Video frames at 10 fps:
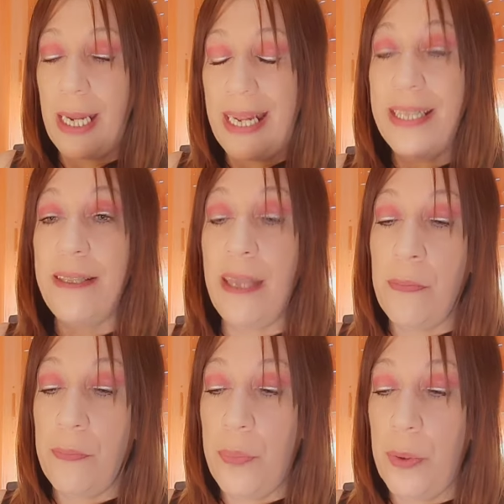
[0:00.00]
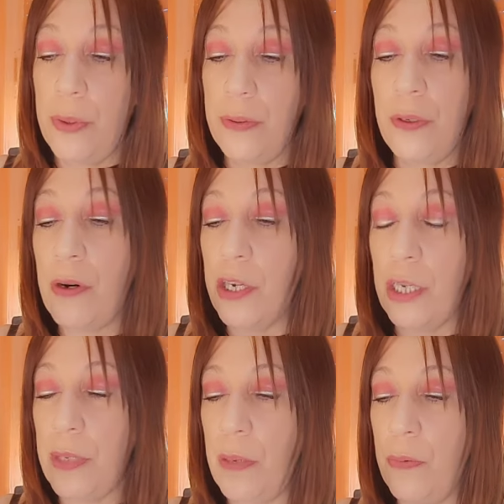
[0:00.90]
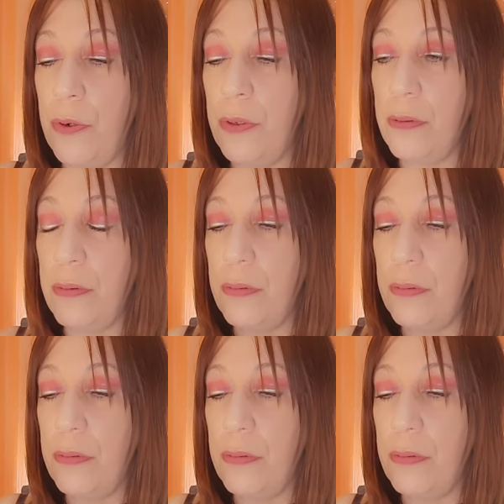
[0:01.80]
el tiempo, no ahora mismo,